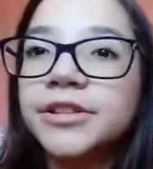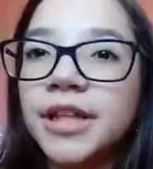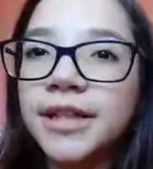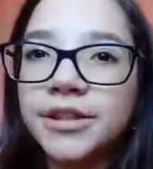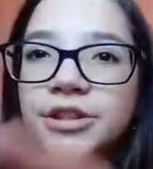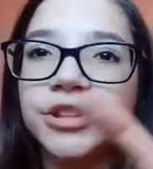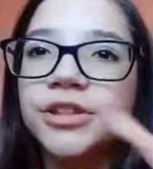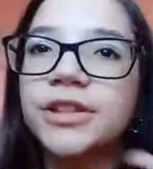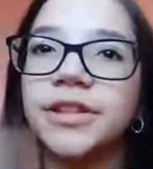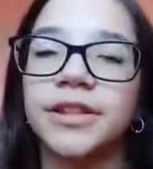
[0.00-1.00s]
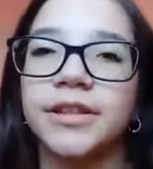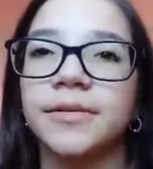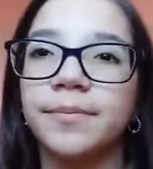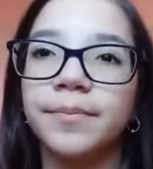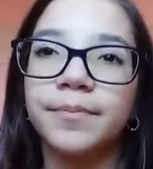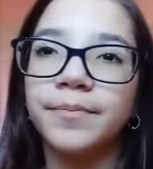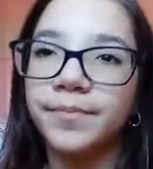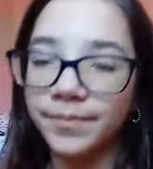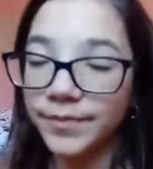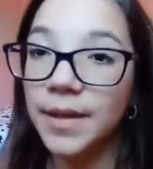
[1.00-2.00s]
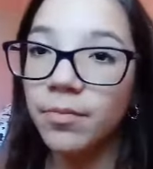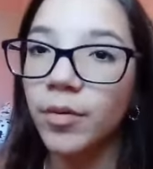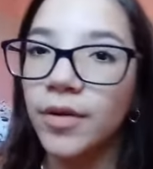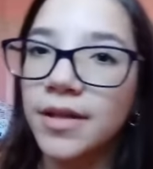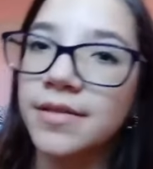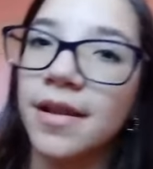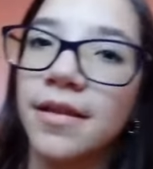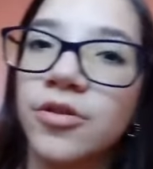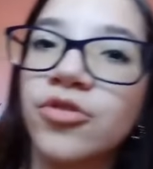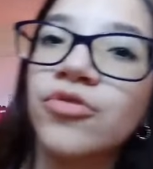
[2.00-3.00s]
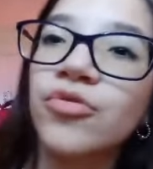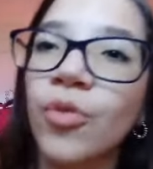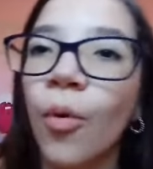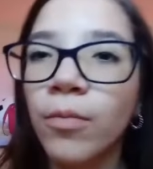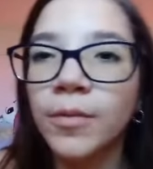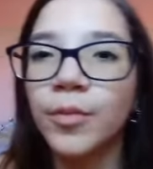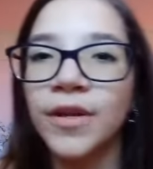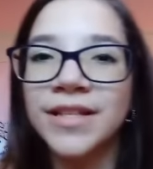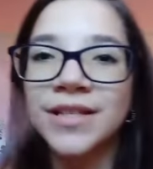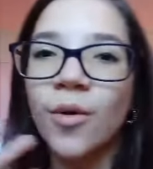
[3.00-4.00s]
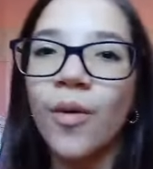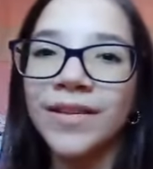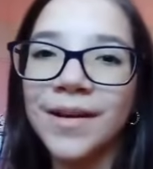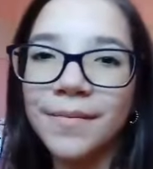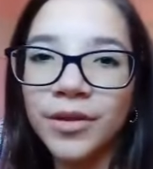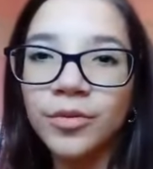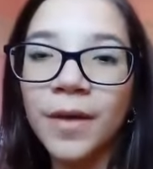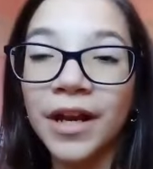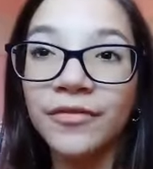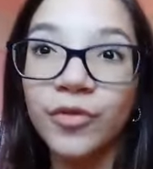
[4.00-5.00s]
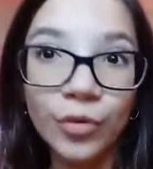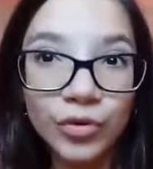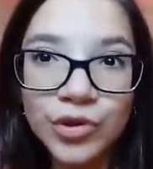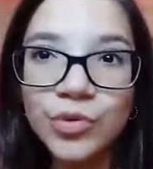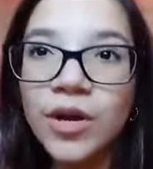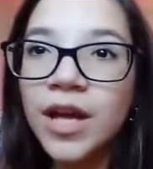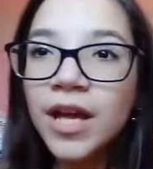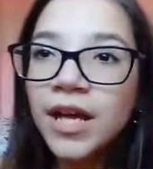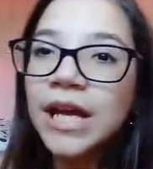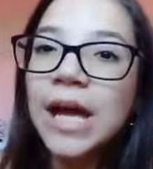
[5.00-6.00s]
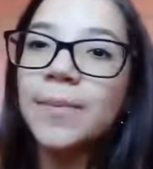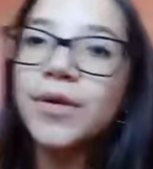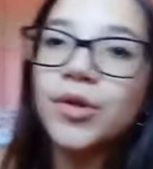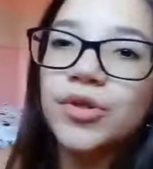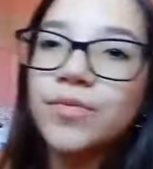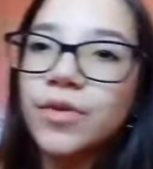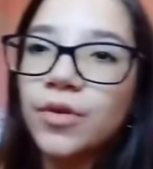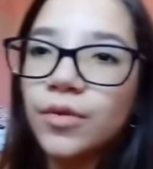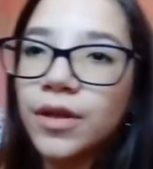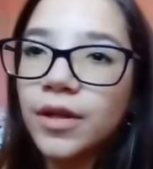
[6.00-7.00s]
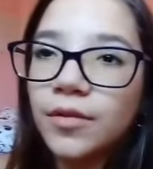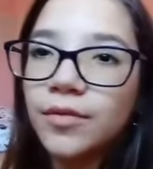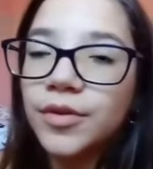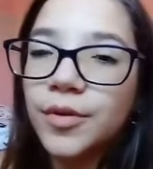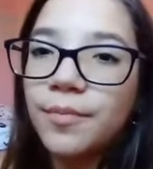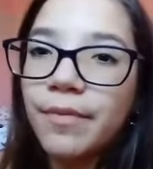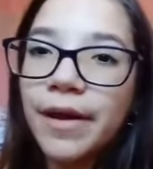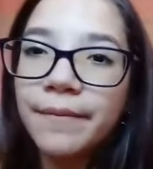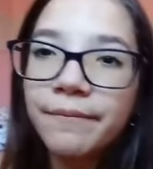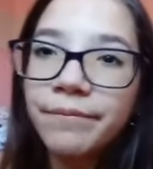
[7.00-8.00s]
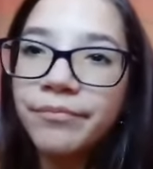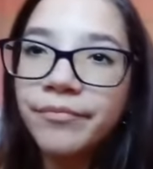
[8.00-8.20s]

Gente, depois, né, desculpa por esse enquadramento maravilhoso. É porque eu tive que colocar aqui no tripé.